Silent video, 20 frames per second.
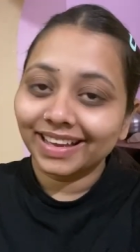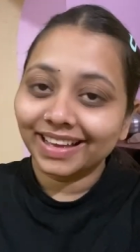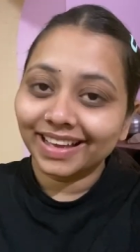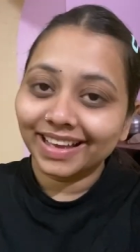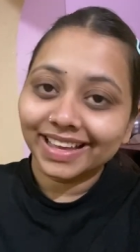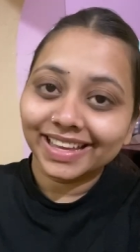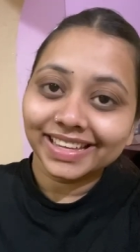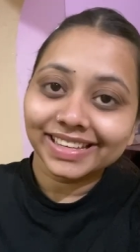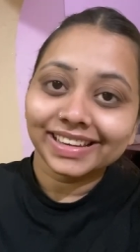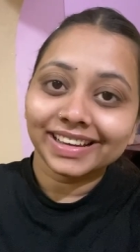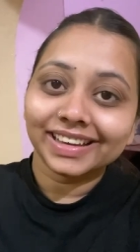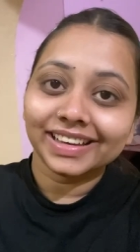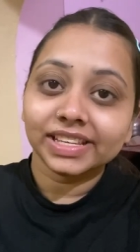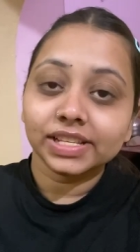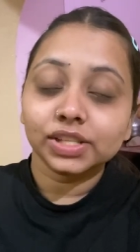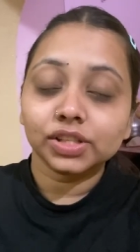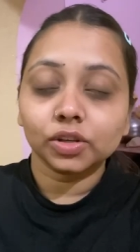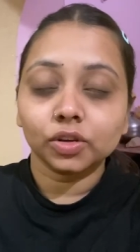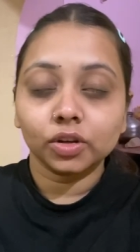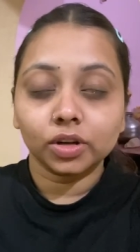हाय
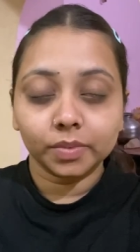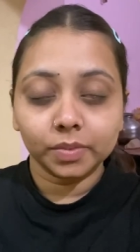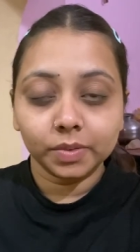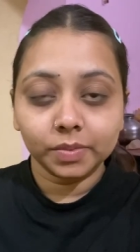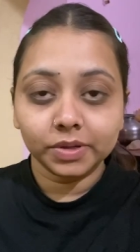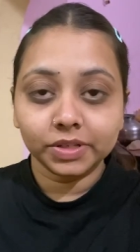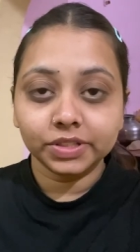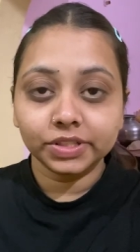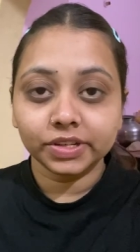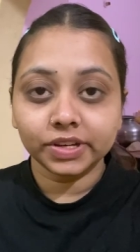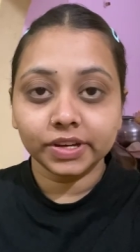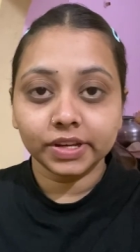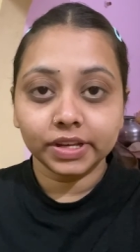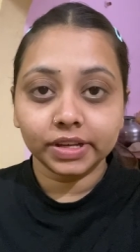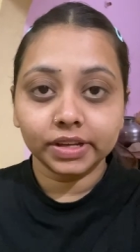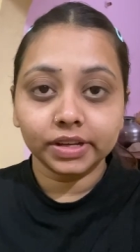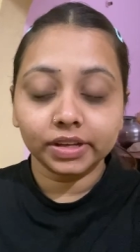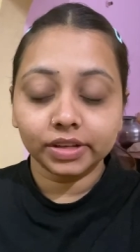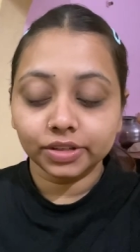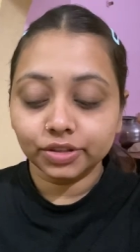गाइस सो अभी बज रहे
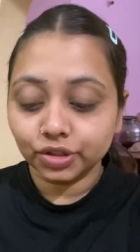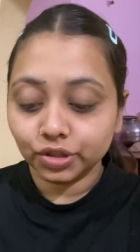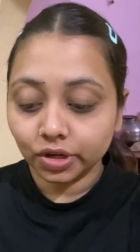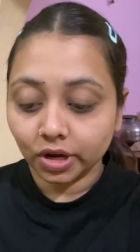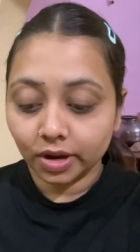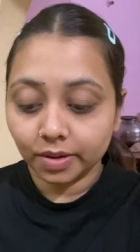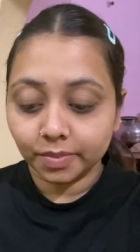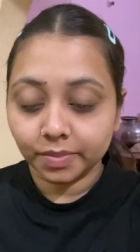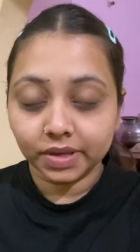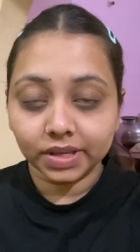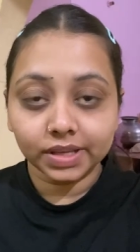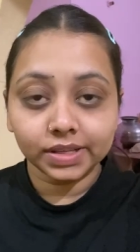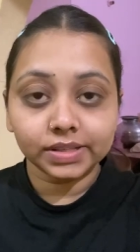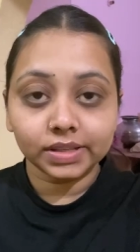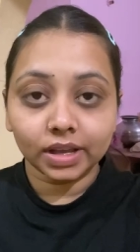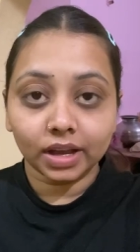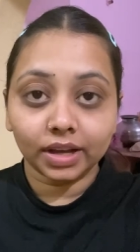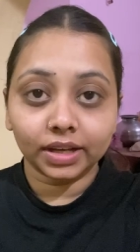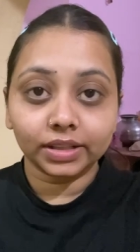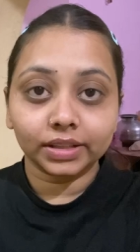हैं शाम के
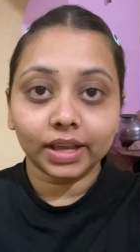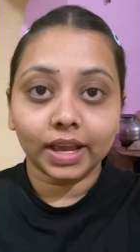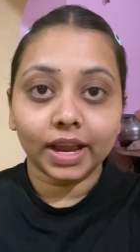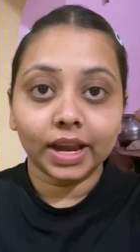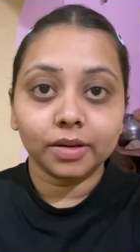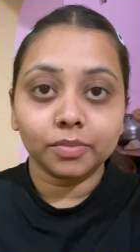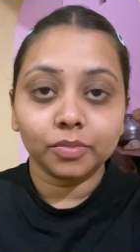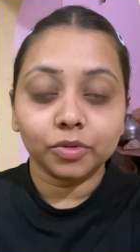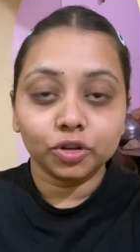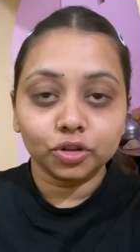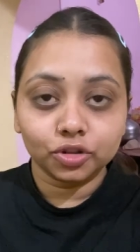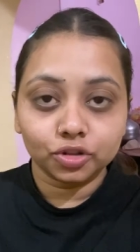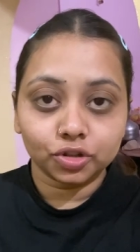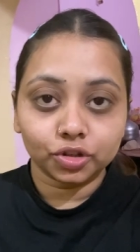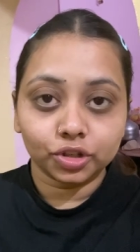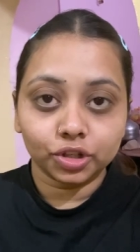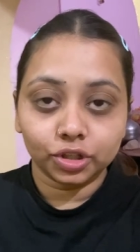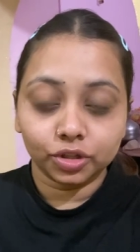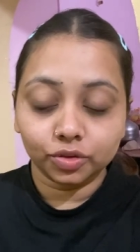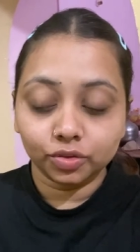साथ एंड मैं उठ
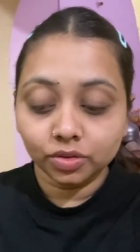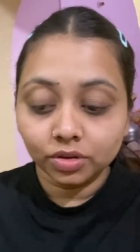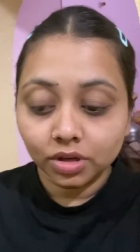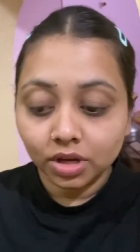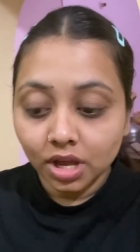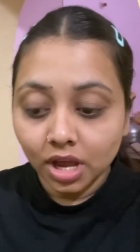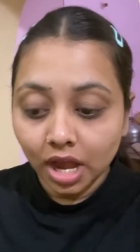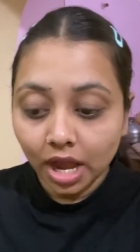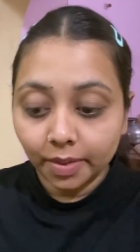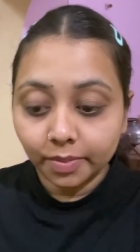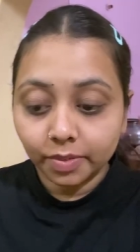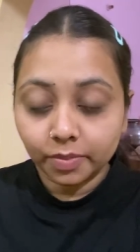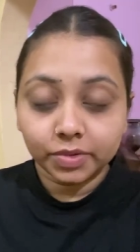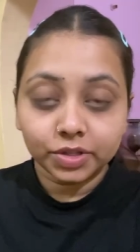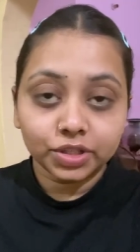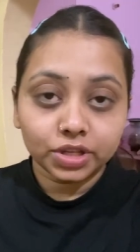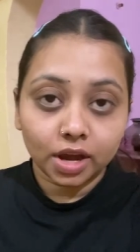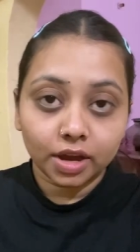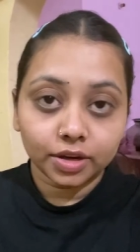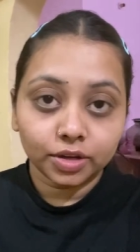चुकी हूँ अभी मैं
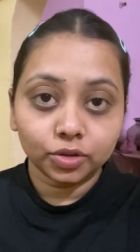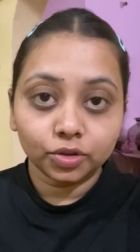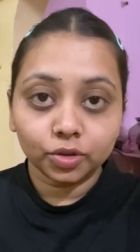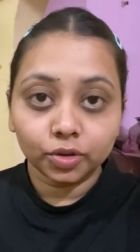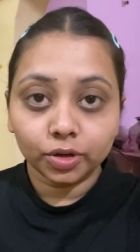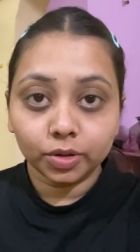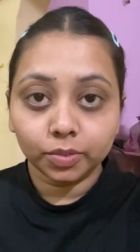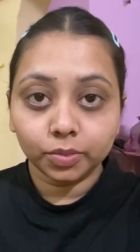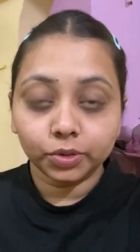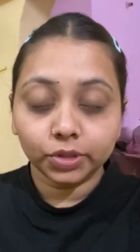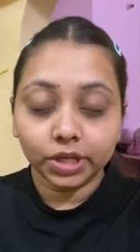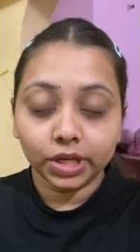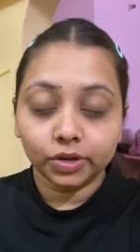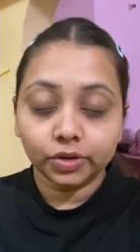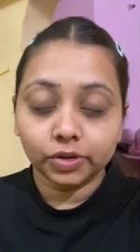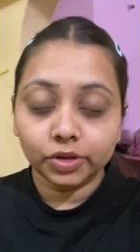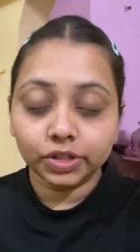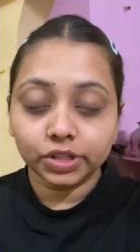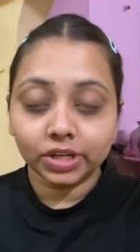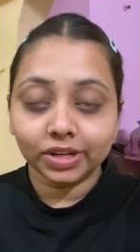जा रही हूँ थोड़ा बहुत
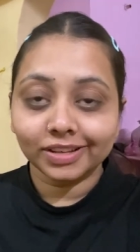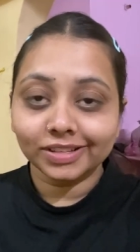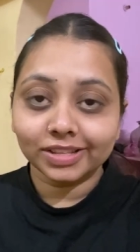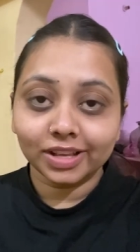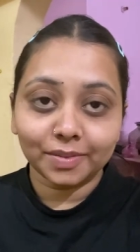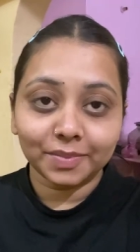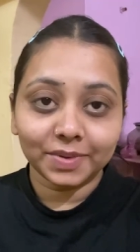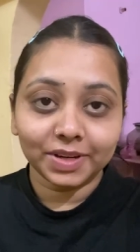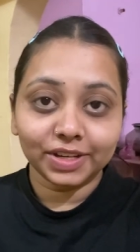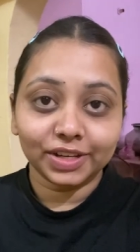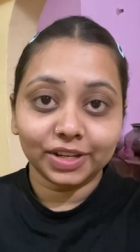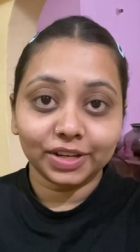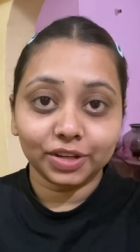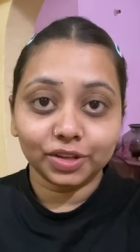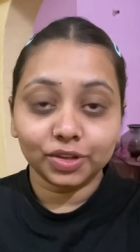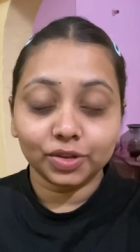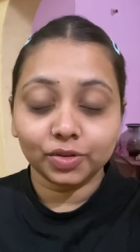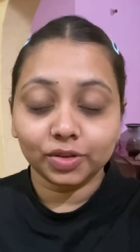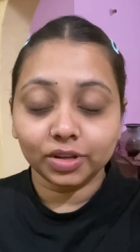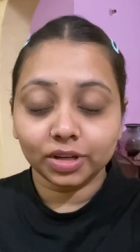डेकोरेशन का सामान लेने
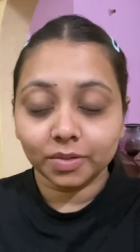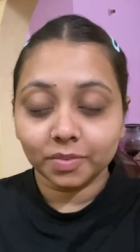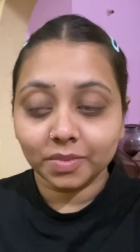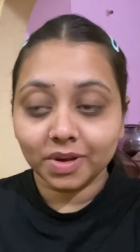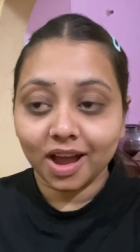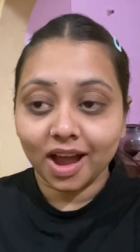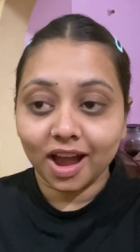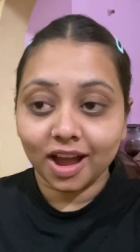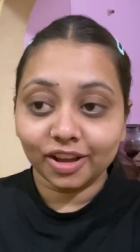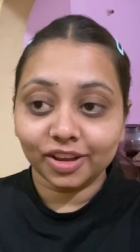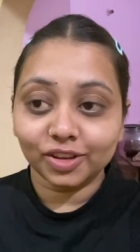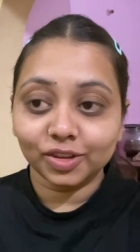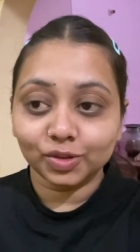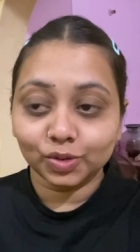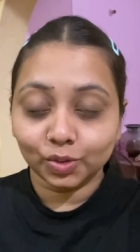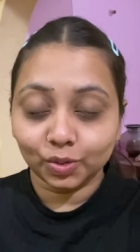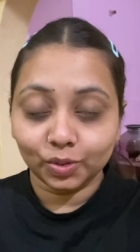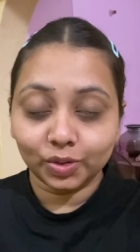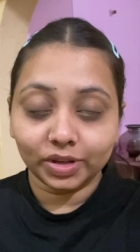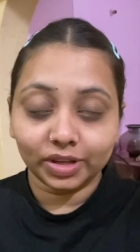क्योंकि ना मैं आके
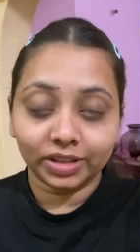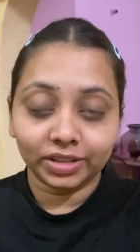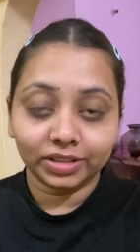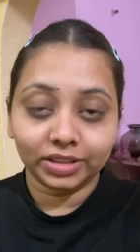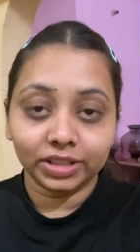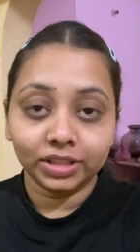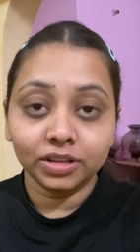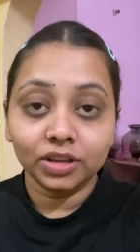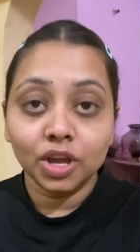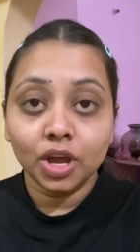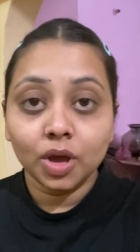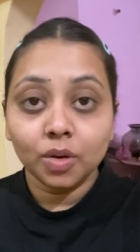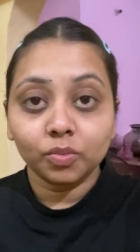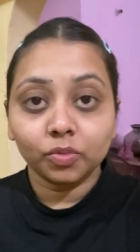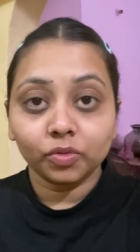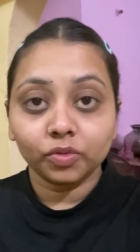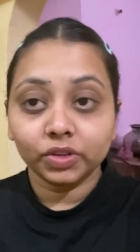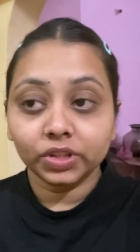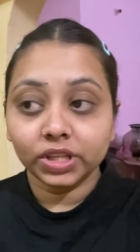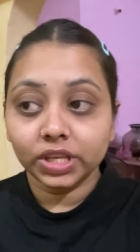सो गई थी
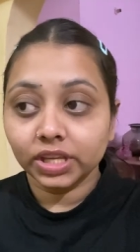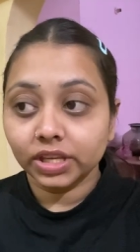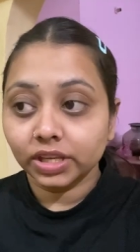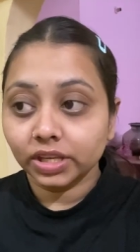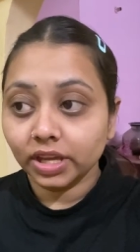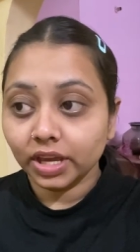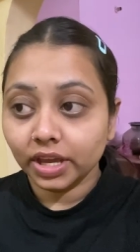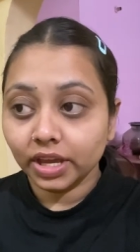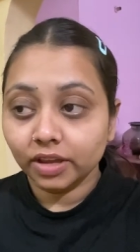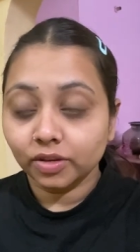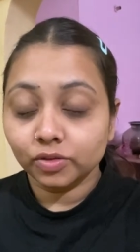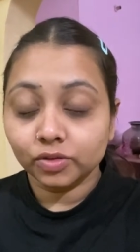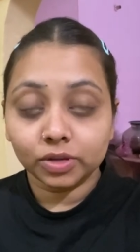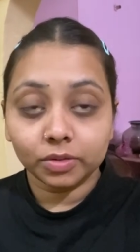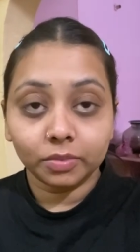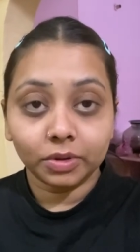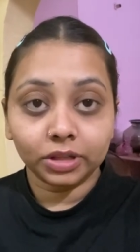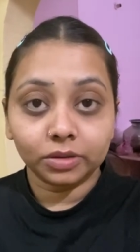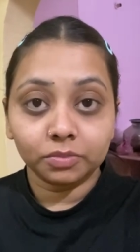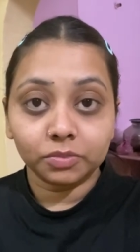मूवी देख के आए उसके
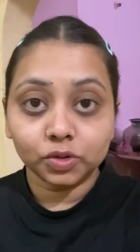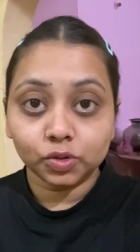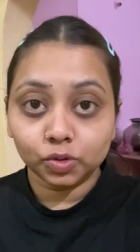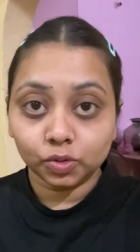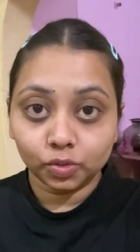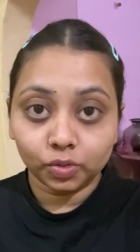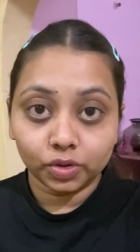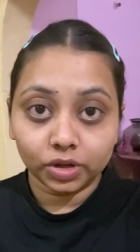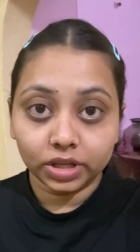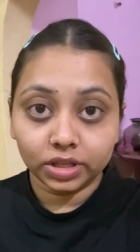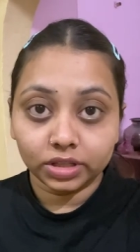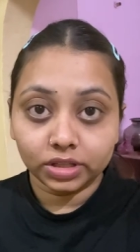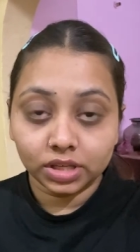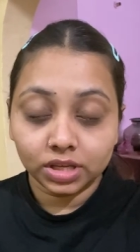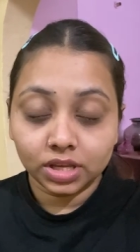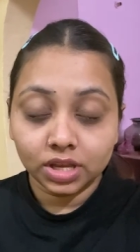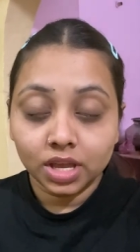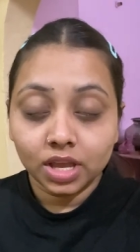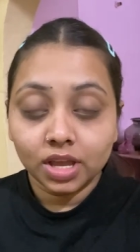बाद मैं सो गई थी